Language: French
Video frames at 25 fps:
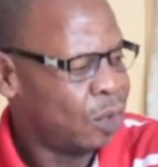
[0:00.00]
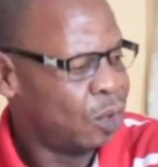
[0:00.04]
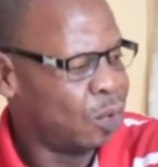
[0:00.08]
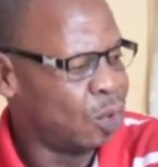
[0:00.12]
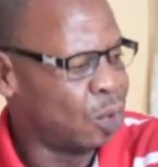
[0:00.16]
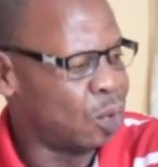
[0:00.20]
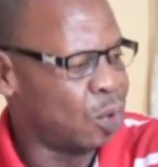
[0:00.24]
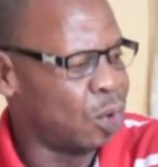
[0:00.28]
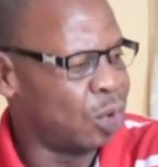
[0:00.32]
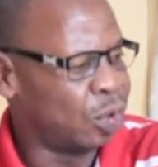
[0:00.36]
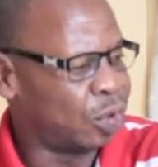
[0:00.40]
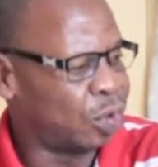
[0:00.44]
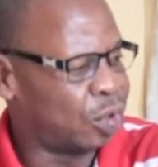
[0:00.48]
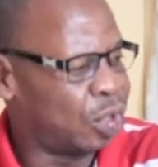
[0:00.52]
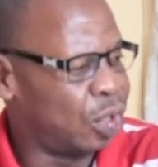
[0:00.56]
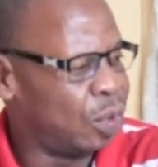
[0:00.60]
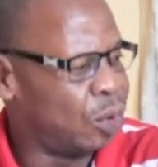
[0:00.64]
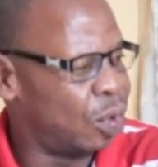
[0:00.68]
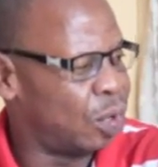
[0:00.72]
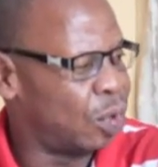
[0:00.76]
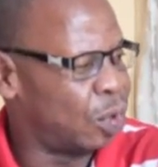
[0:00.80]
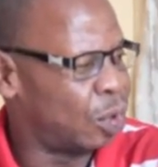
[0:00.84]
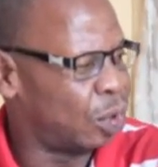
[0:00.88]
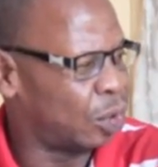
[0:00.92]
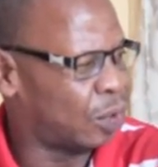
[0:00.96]
nous
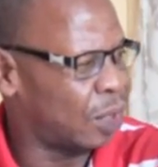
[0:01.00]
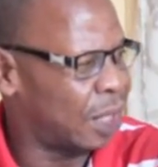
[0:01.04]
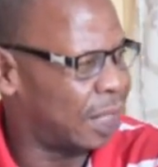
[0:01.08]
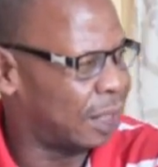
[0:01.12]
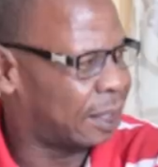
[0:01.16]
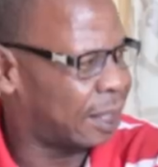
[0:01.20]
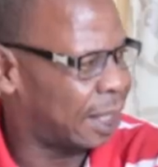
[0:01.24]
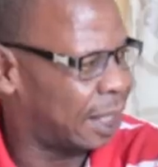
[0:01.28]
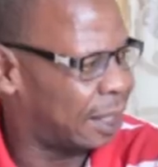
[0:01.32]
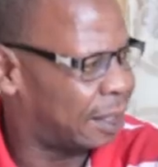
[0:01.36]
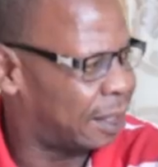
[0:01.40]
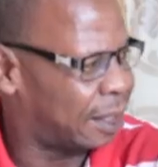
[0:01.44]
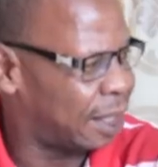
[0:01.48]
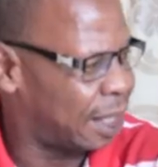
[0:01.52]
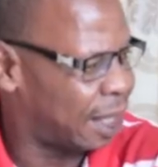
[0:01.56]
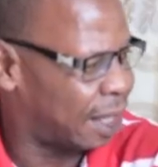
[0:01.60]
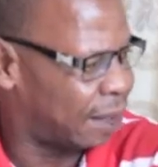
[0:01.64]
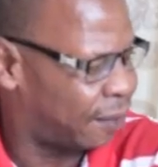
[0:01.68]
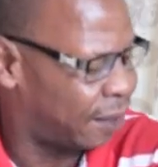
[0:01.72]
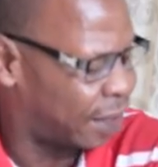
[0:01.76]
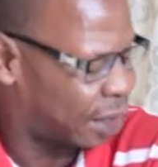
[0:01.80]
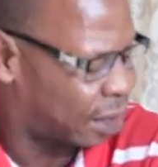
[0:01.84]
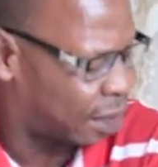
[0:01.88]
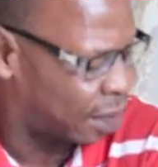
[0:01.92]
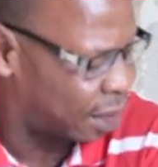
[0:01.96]
continuons notre entretien
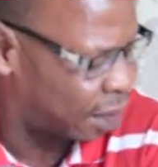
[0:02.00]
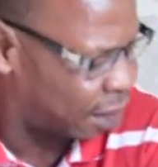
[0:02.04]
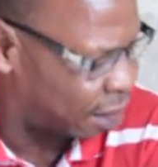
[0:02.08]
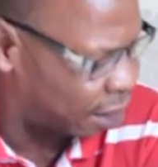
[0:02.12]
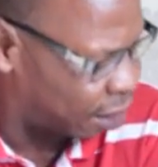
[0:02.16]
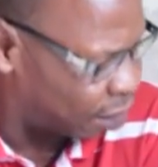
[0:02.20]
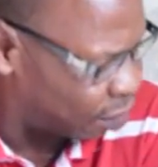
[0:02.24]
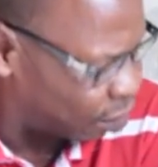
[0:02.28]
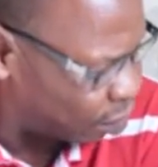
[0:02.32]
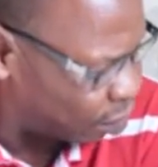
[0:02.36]
avec euh,